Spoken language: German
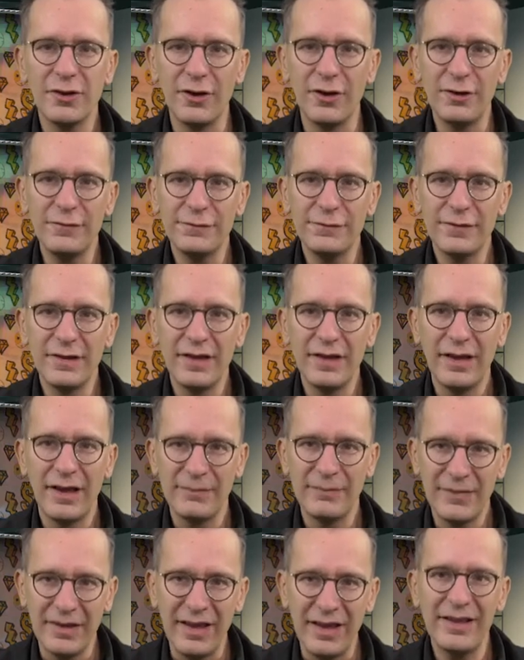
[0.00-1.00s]
kauft, hat
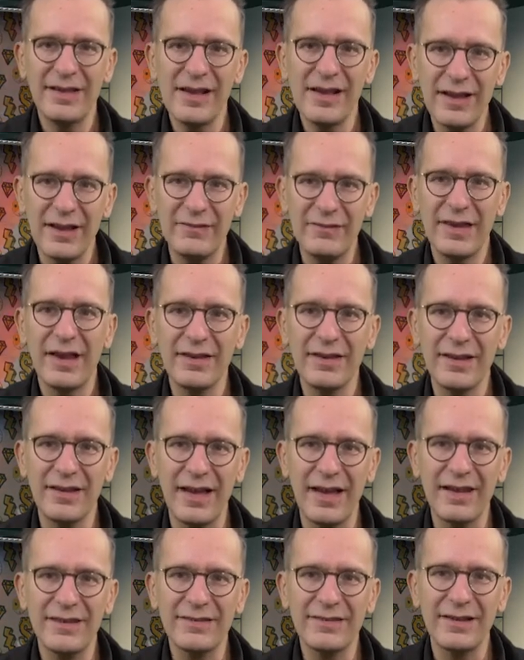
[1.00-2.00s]
man einige gravierende
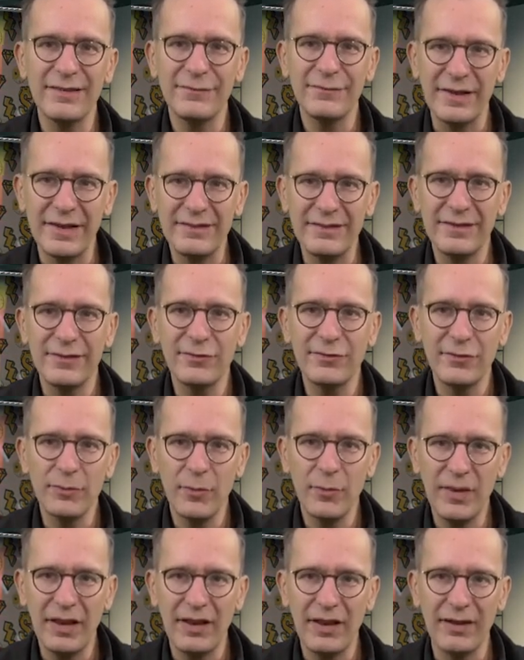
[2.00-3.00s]
Nachteile im Verhältnis zu
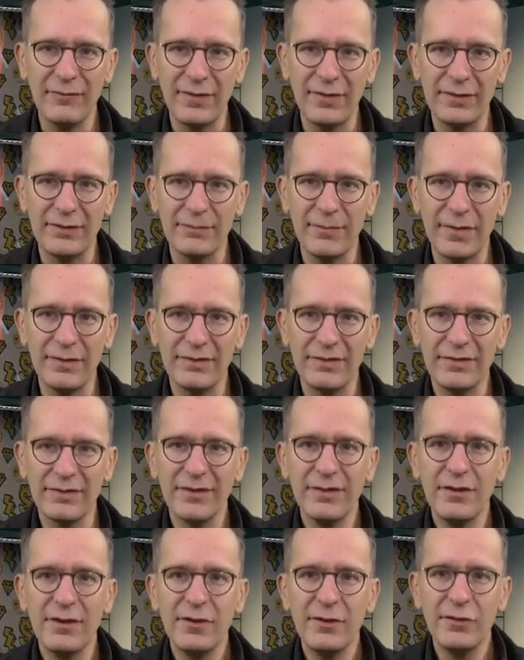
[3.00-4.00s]
Immobilieninvestments.
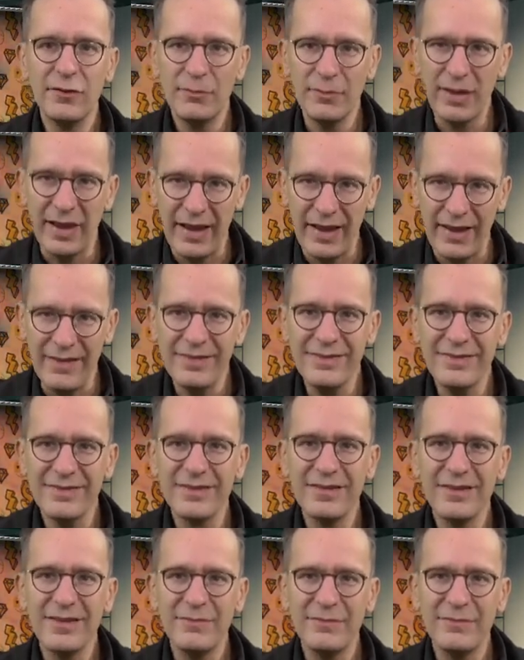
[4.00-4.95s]
Nummer eins: